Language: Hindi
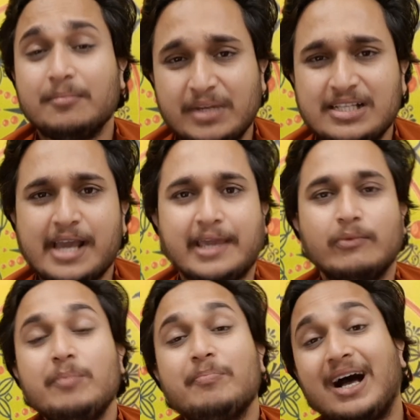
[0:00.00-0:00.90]
मिल जाए
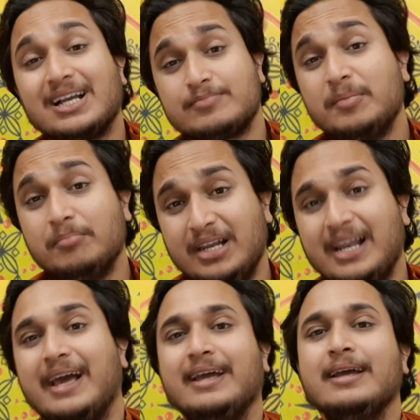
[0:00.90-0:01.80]
क्योंकि पास में मिला
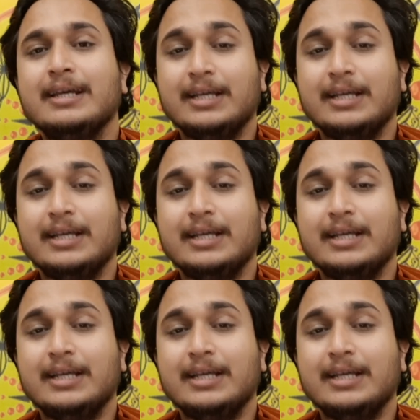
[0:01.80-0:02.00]
है